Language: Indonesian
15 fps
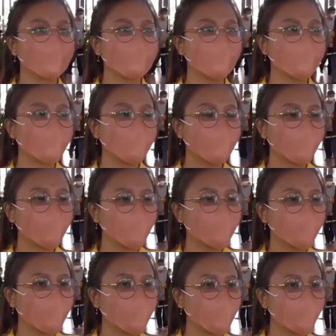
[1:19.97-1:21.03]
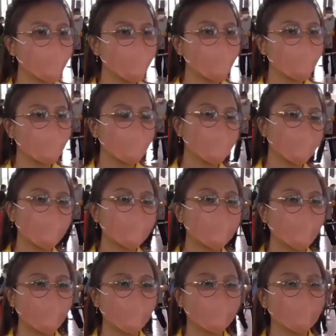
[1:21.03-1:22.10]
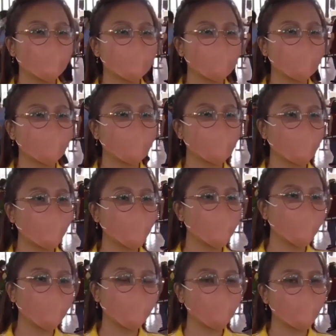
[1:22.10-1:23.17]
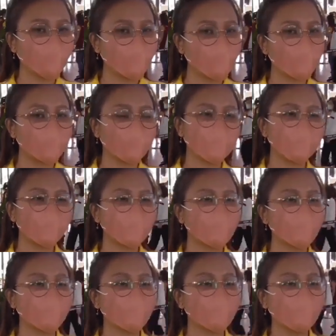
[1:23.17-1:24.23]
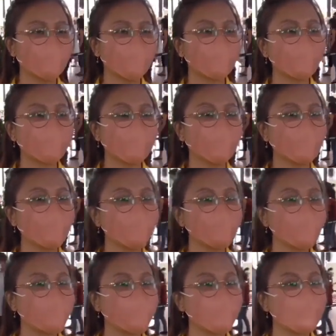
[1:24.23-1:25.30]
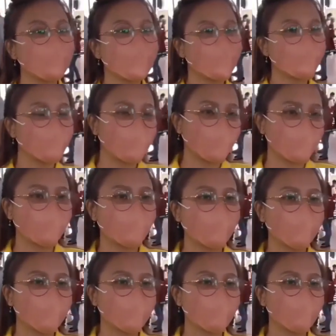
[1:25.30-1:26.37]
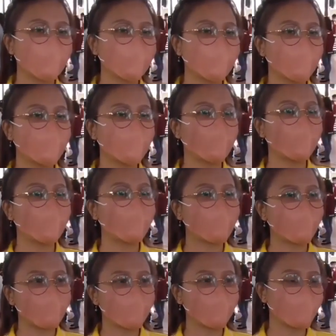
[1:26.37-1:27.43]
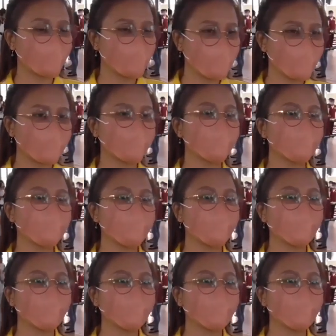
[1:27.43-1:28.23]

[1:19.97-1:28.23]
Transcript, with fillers: yang tidak daftar itu tetap datang walaupun dia terlambat tapi tetap memiliki keinginan untuk melakukan kebaktian pada hari Sri Suci